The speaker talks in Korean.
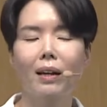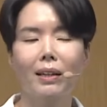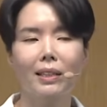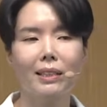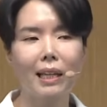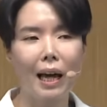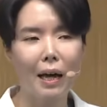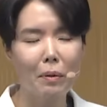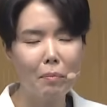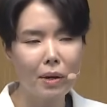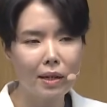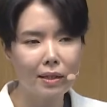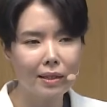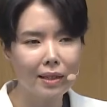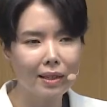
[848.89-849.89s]
이
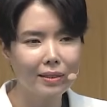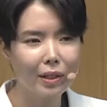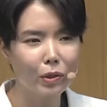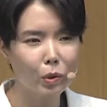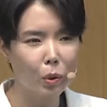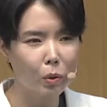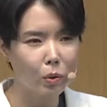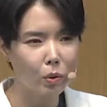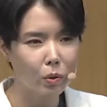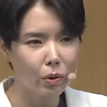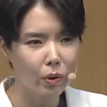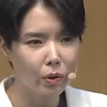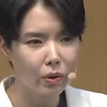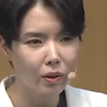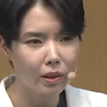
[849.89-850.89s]
사마리아의
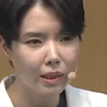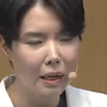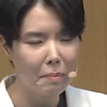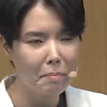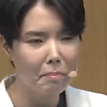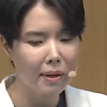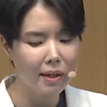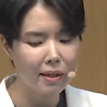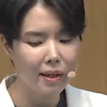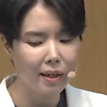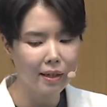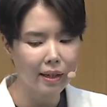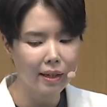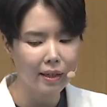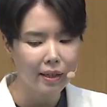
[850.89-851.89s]
총독이었던
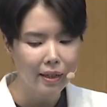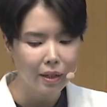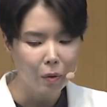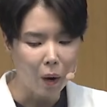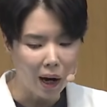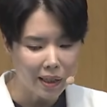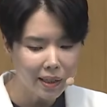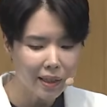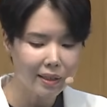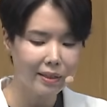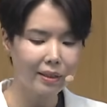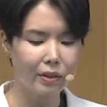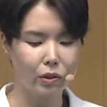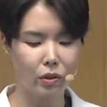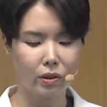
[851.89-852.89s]
산발락의
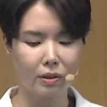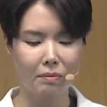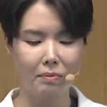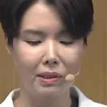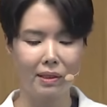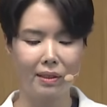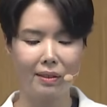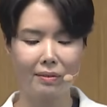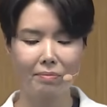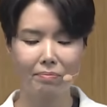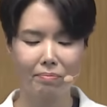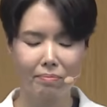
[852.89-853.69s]
관할하에 있었습니다.